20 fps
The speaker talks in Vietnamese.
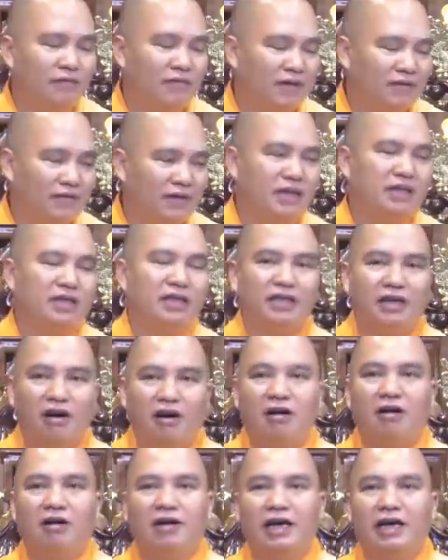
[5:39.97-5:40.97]
vân vân gì
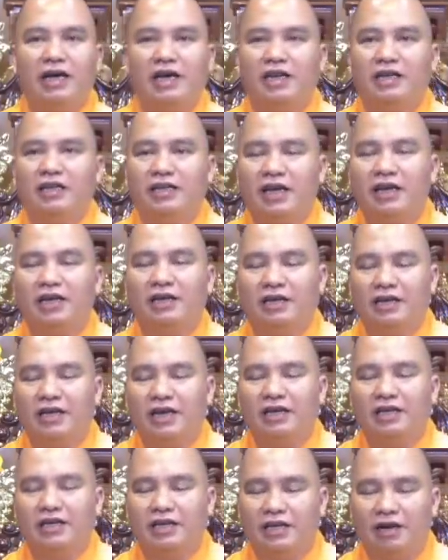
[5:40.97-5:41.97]
đó hay ngày Tết ngày
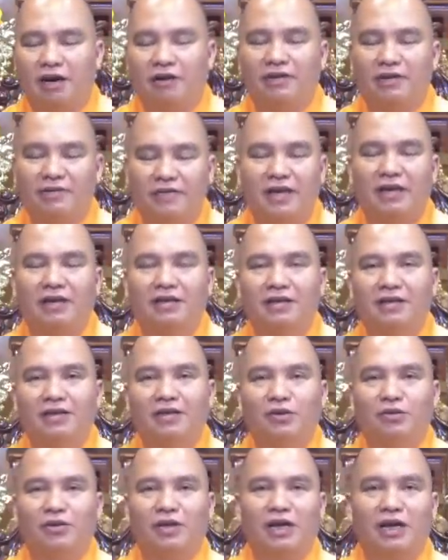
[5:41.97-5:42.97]
nhất gì đó vân vân
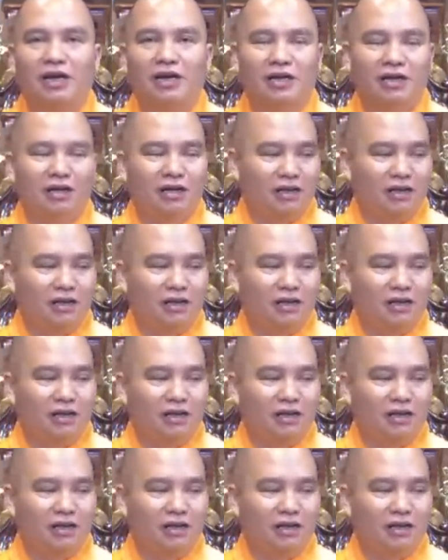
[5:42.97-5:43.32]
chúng ta